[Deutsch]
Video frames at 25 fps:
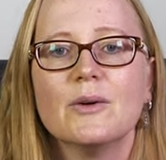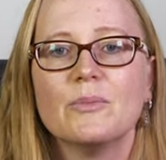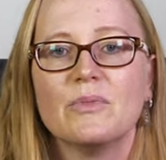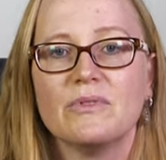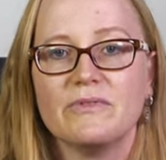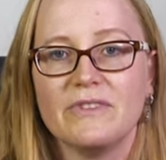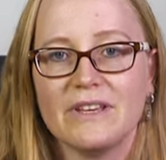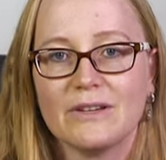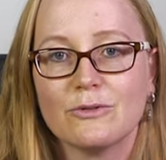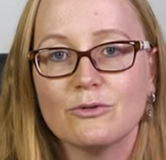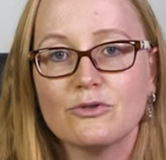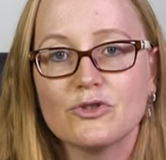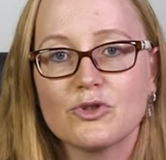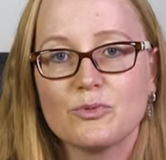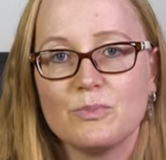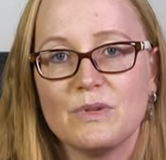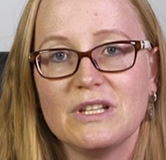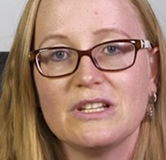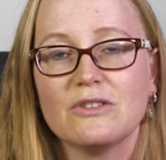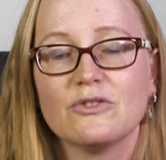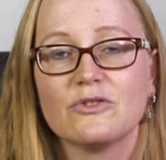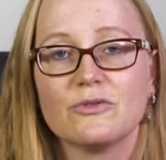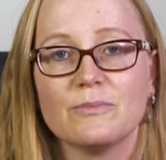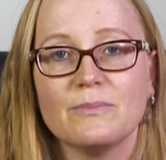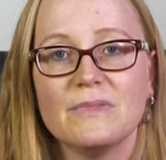
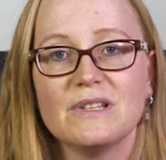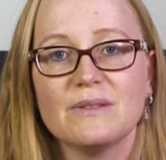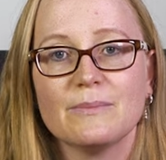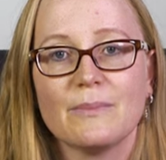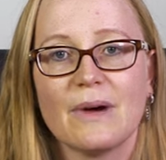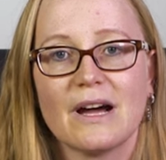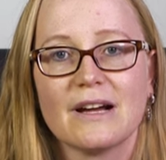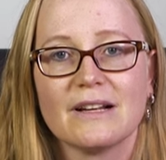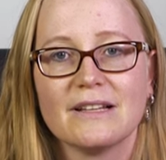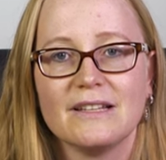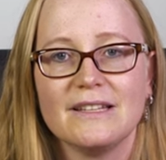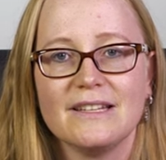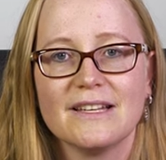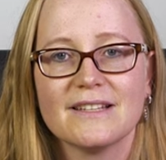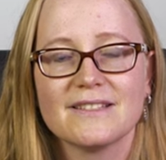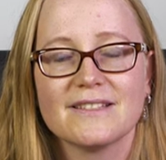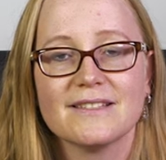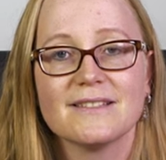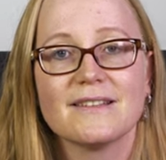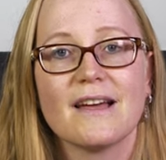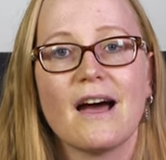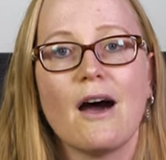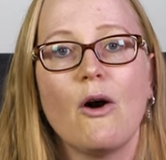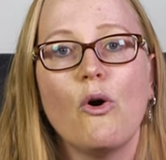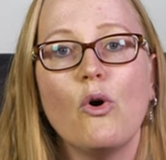Bewegungsspiele und Mitmachlieder
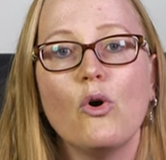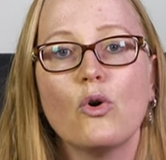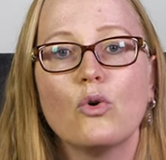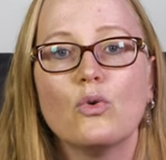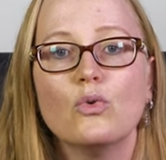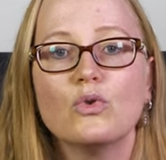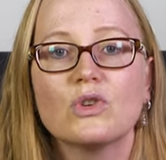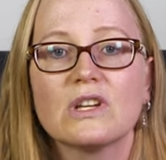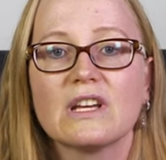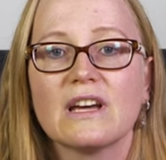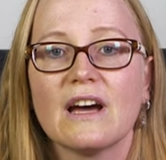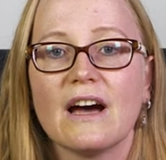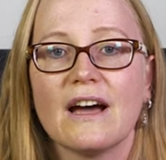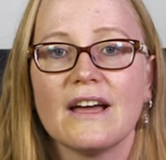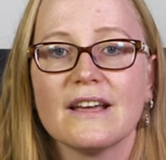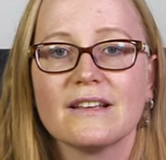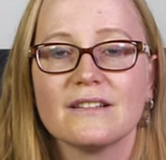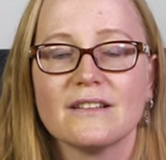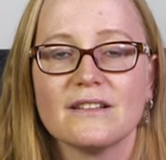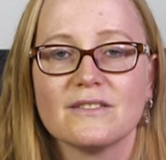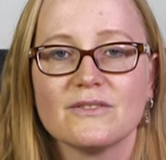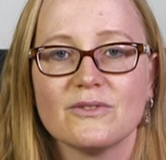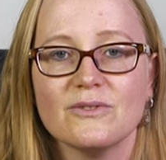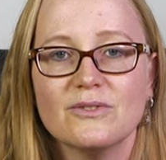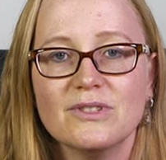sind auch gut
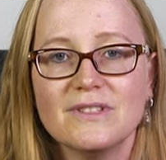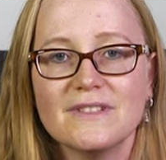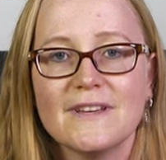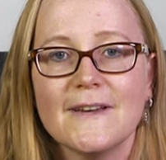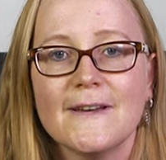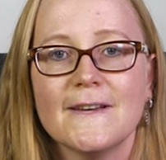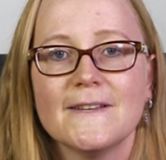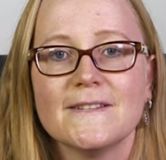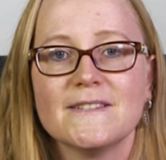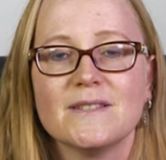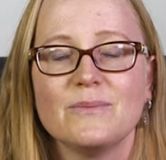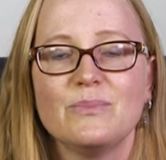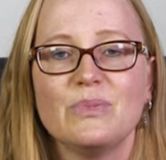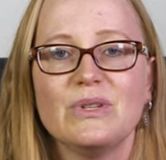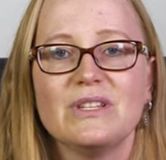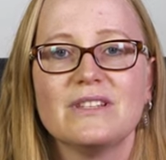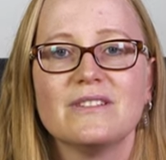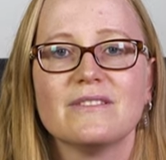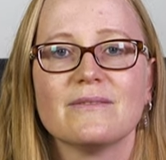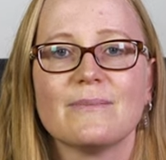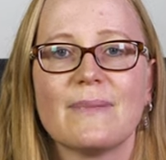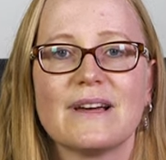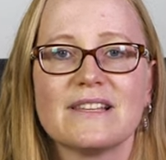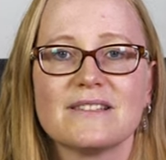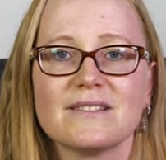geeignet und sie
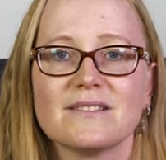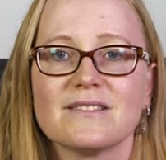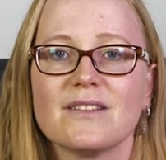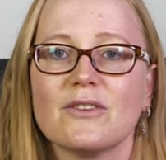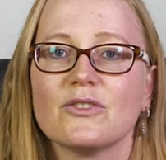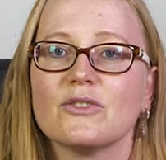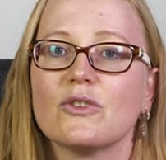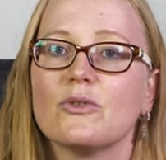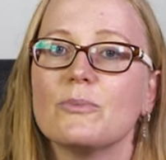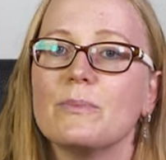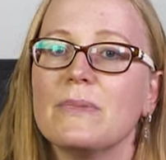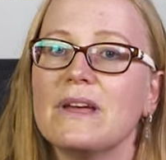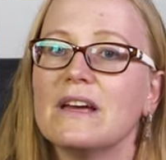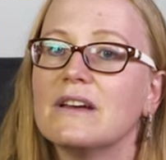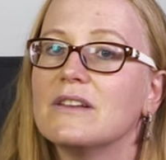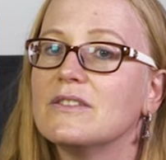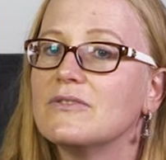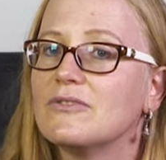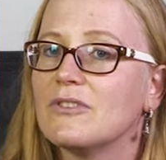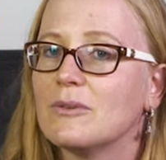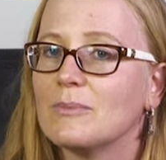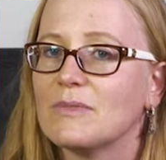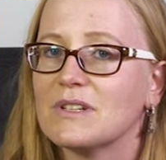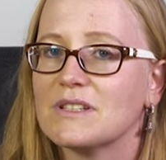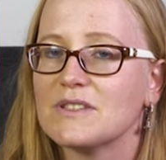bieten meistens auch noch mehr
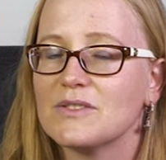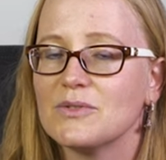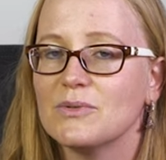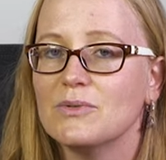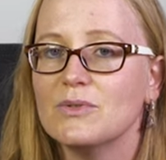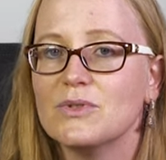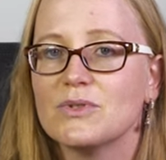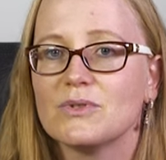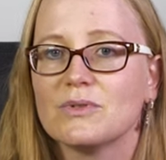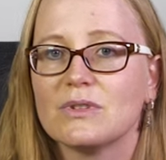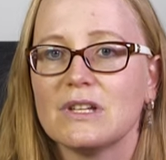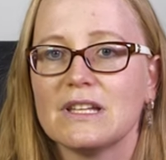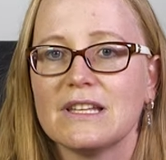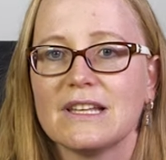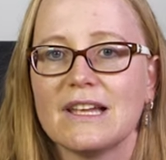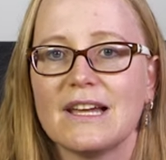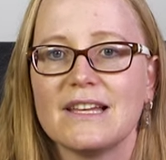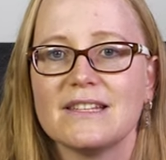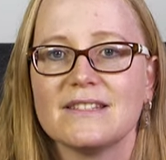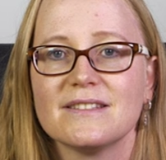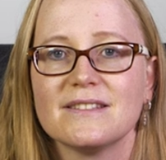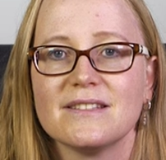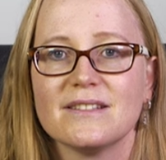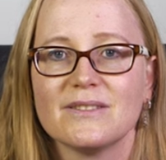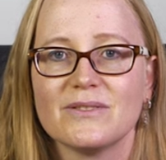Informationen zu den
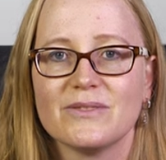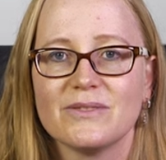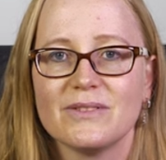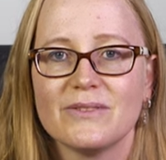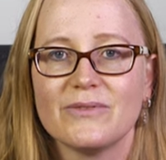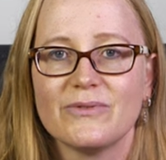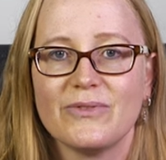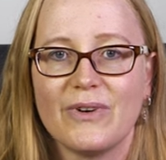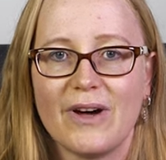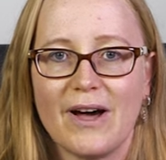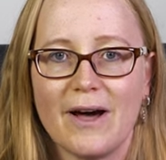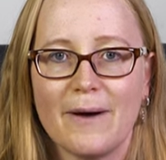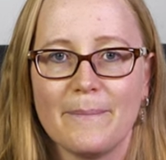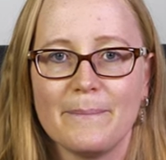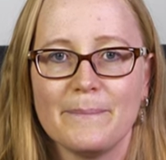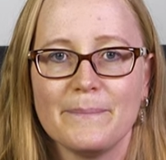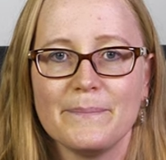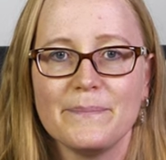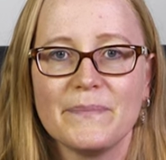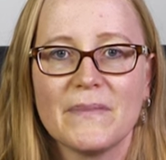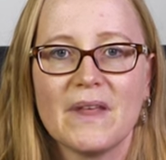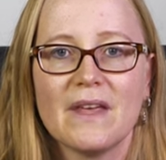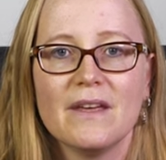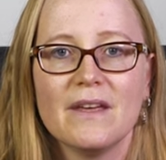einzelnen Farben.